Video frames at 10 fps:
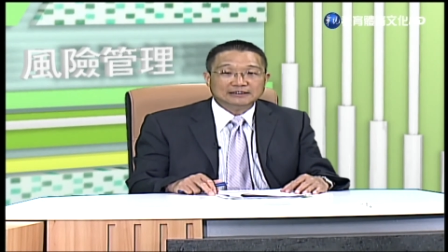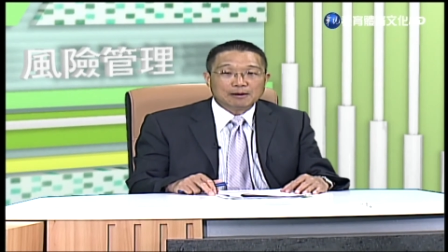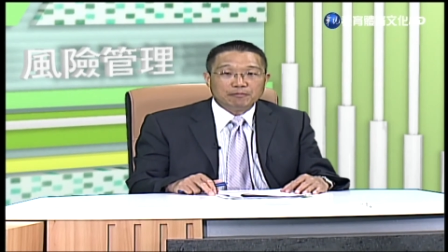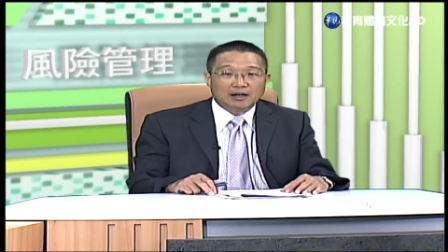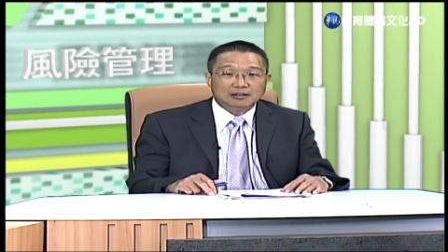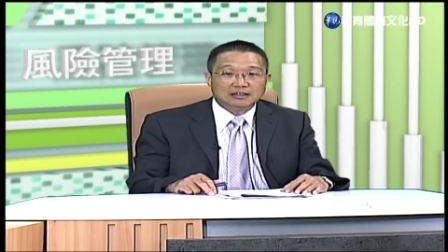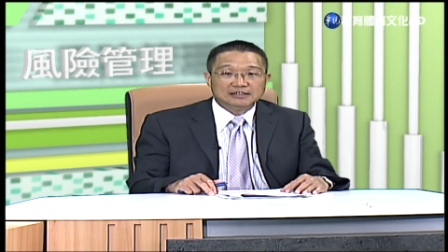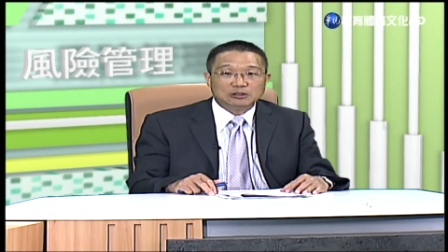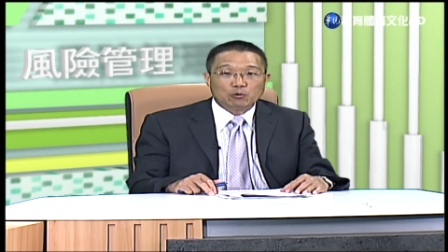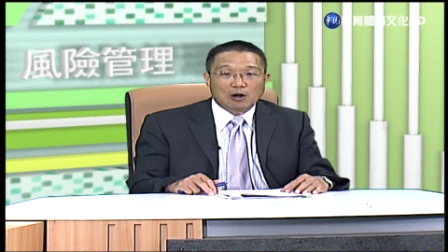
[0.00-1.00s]
在媒体
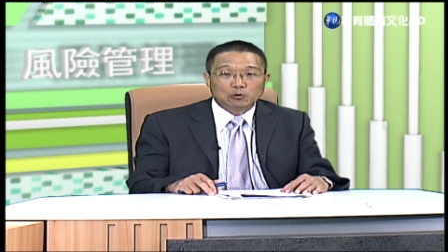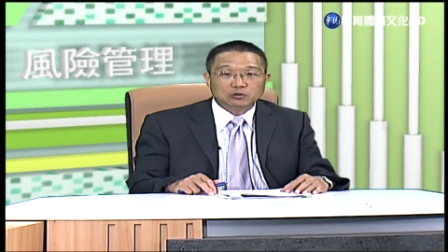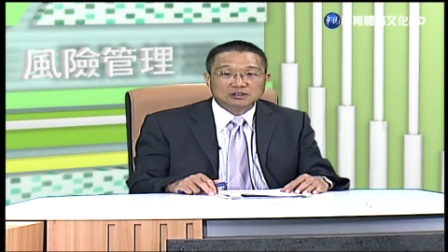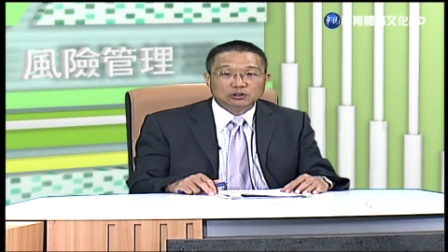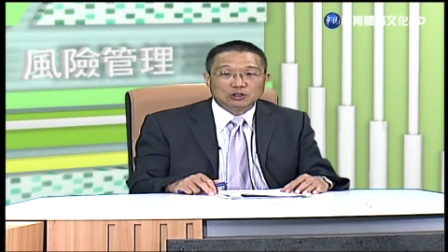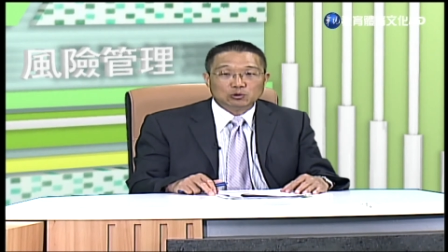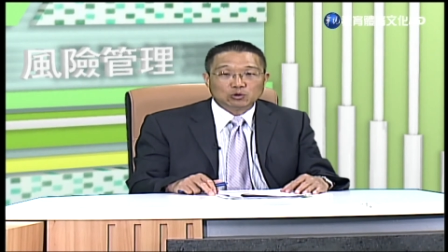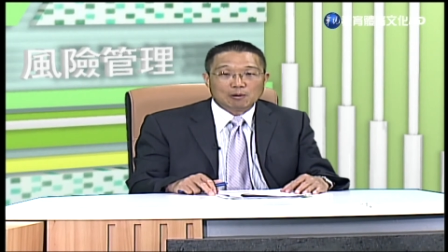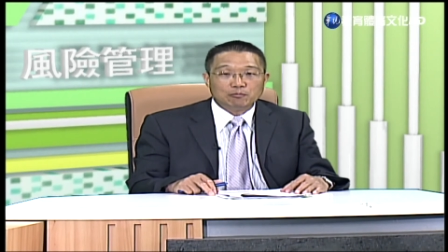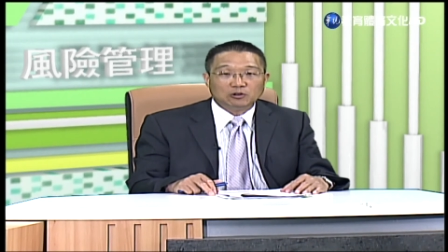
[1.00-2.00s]
及网络资讯
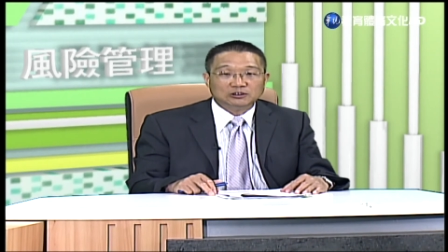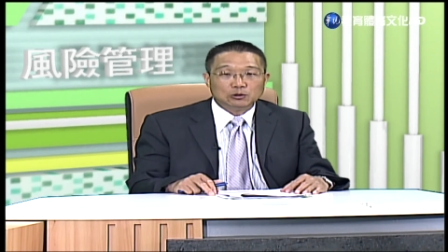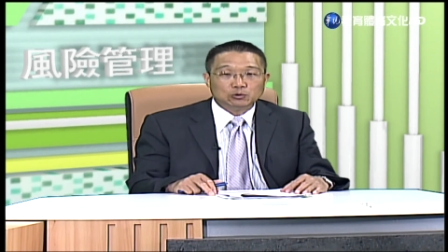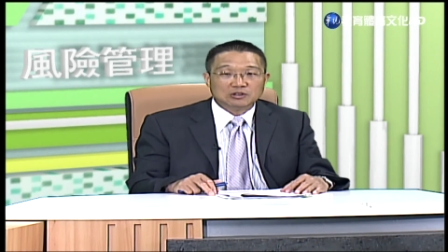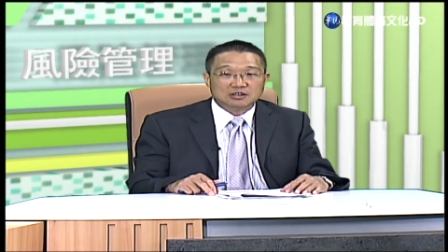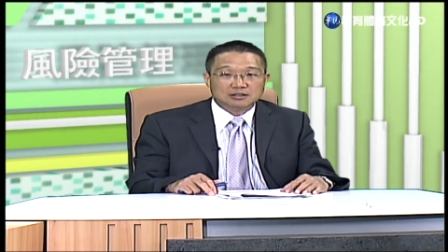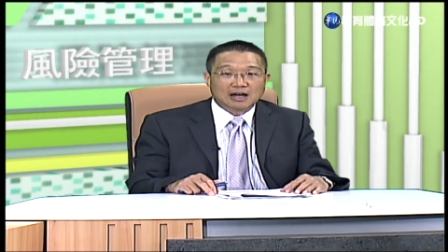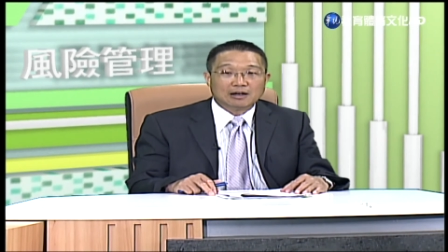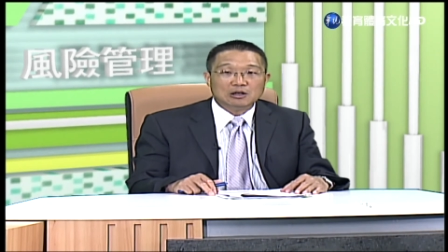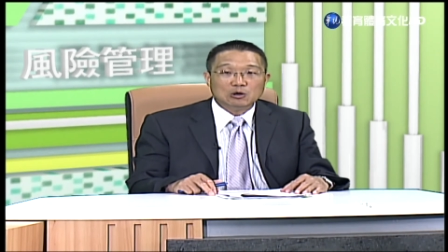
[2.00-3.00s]
传播迅速的时
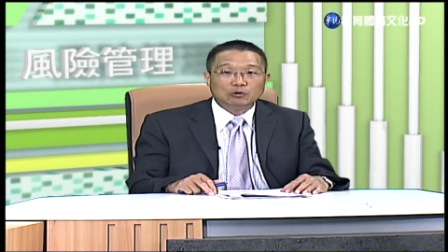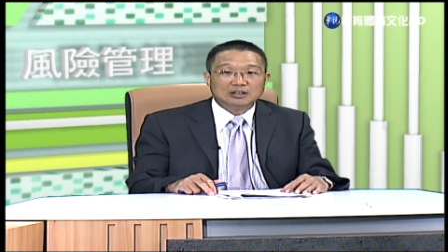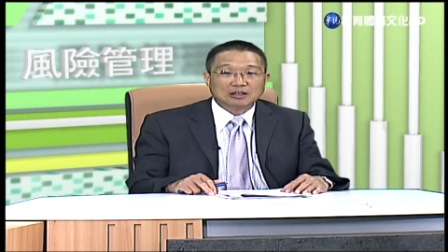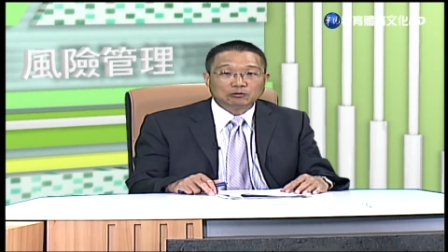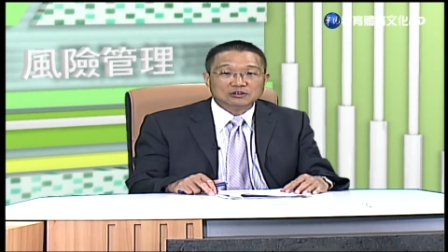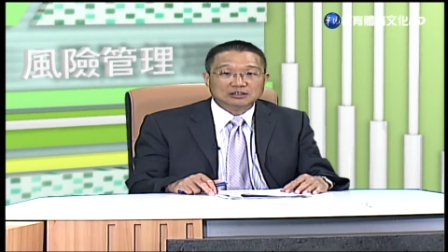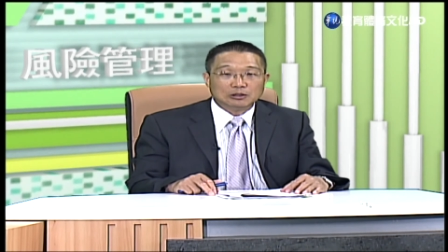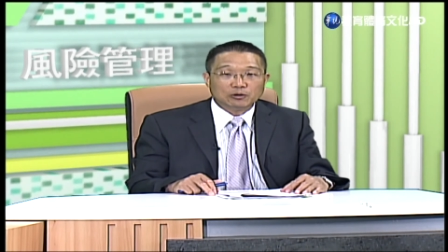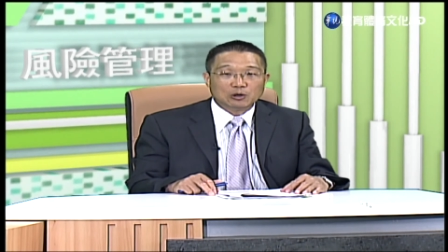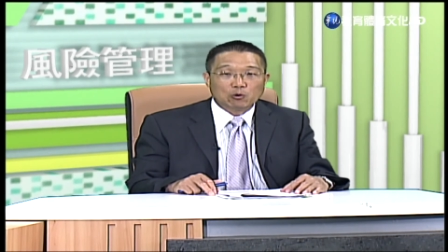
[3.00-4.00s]
代，会导致
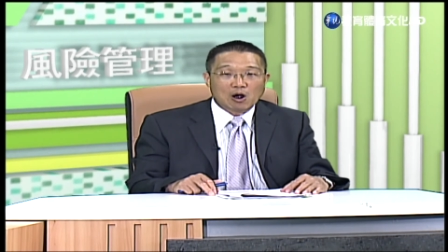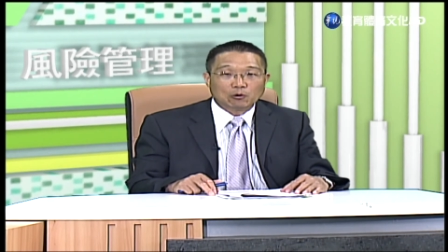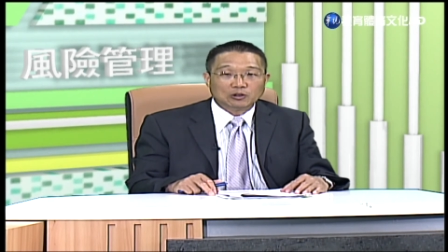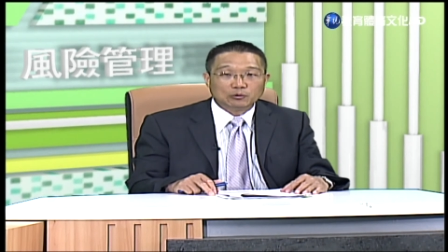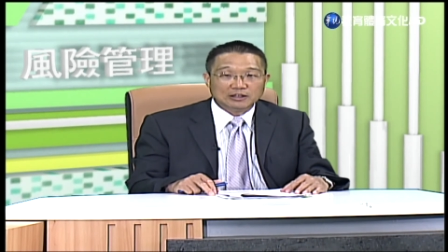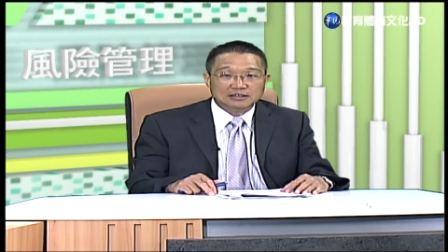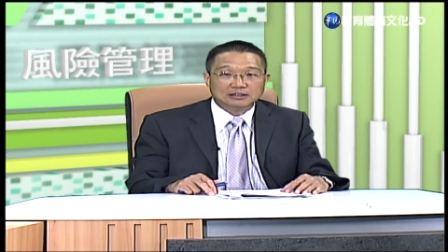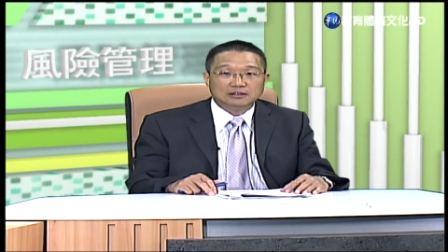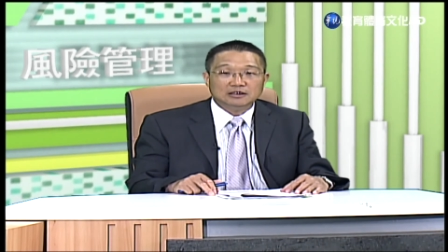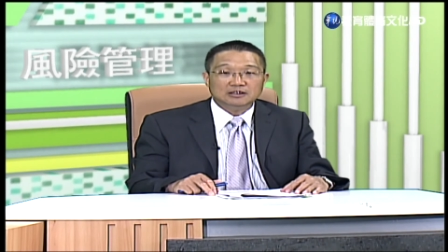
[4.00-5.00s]
成为跨国的危
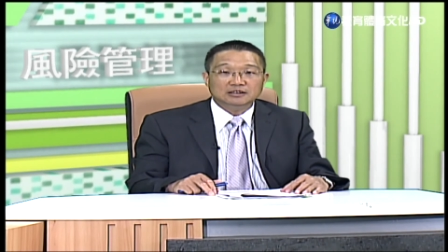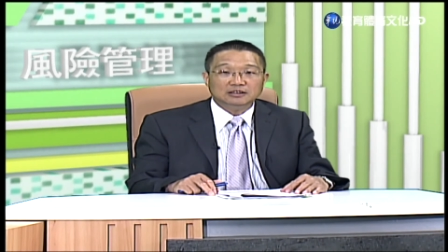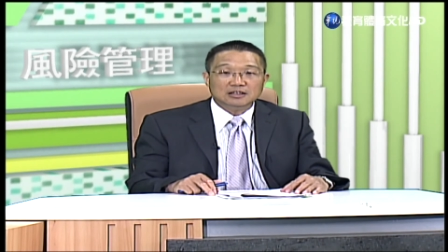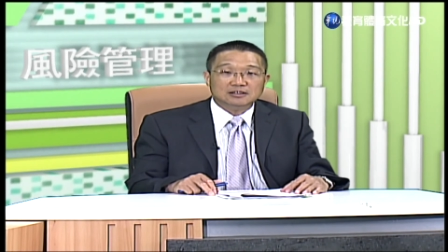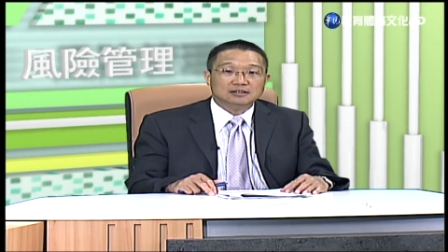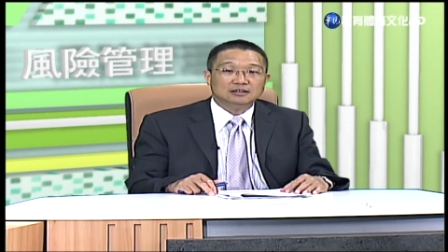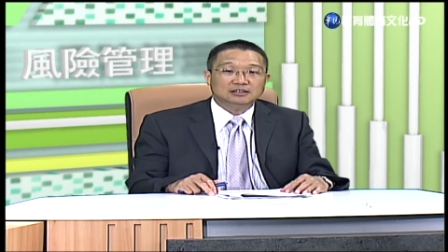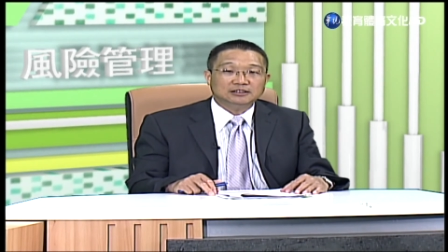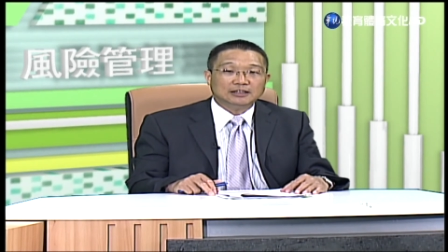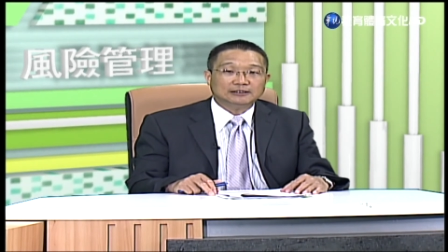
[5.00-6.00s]
机。因此，
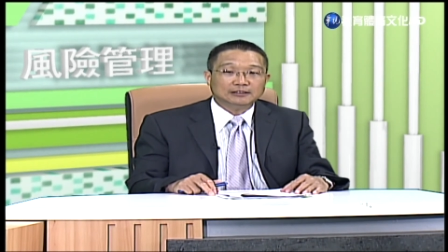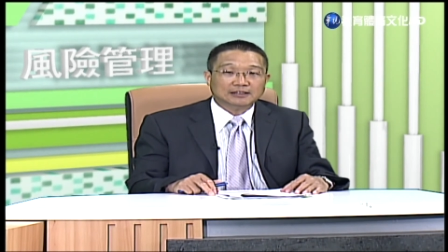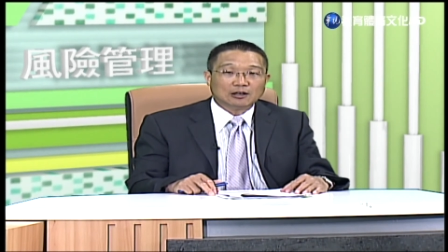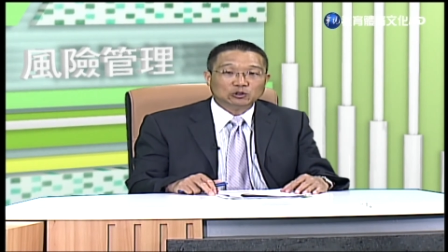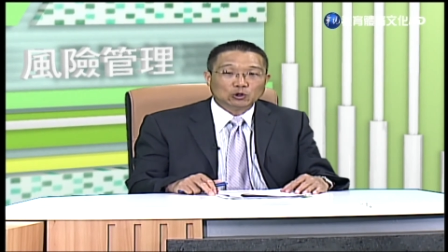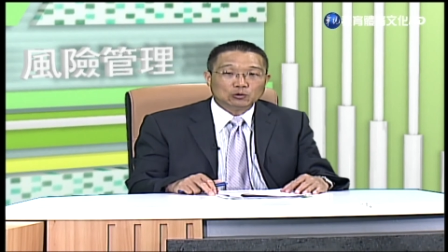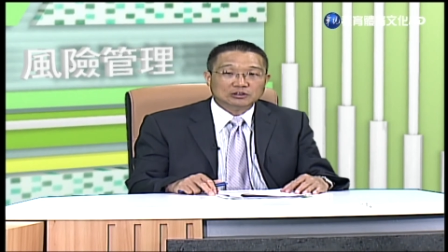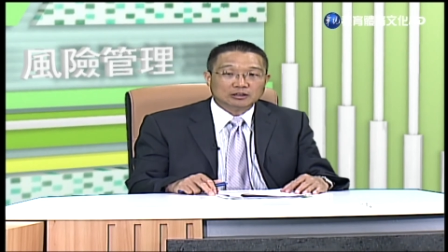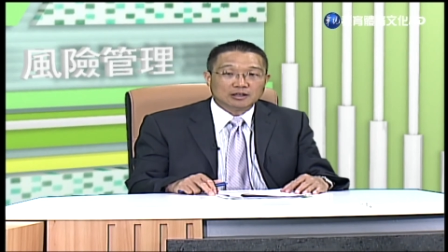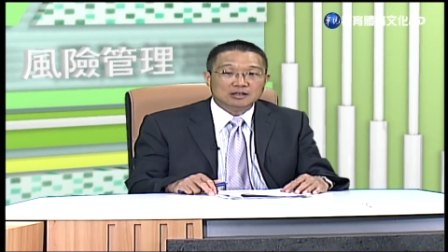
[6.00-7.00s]
企业形象修护
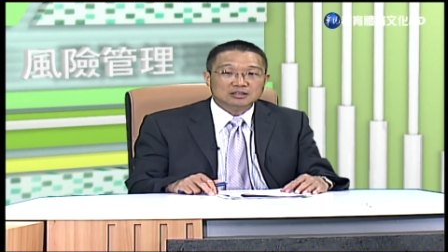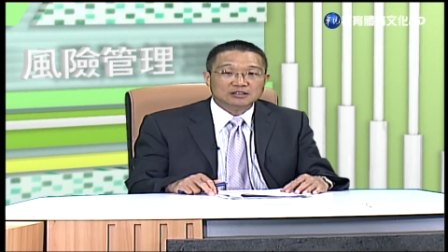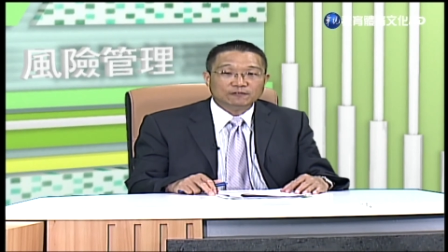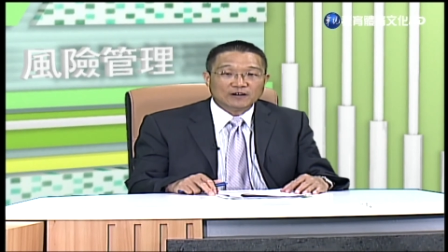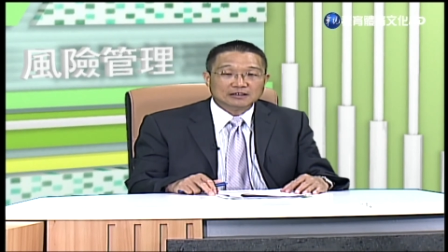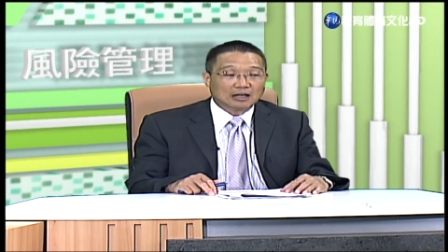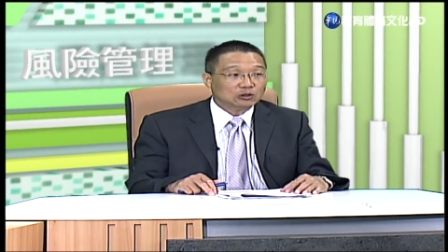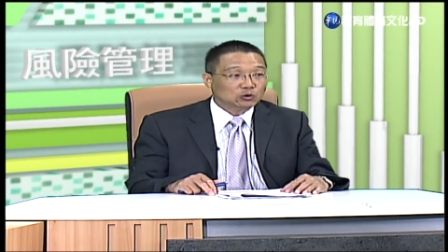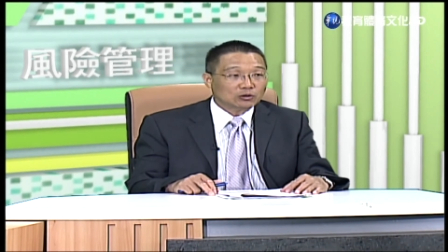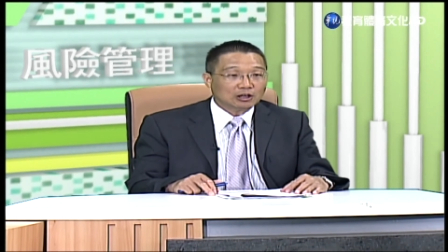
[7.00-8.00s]
策略是非
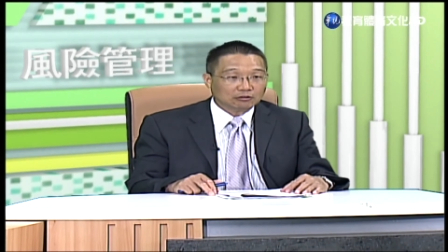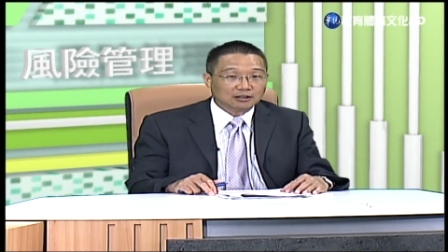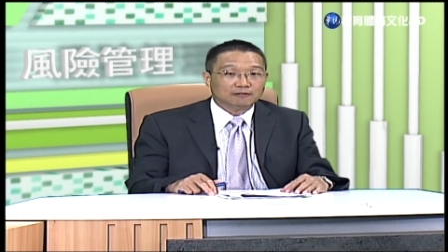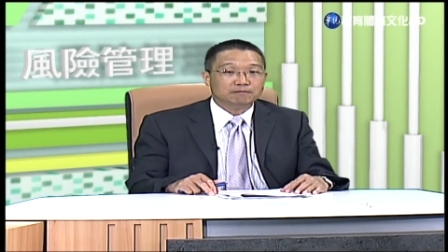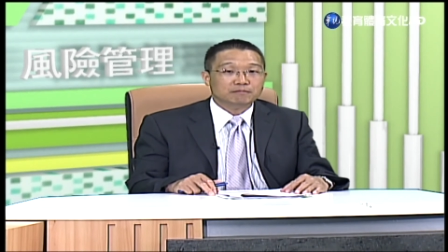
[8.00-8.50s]
常重要的。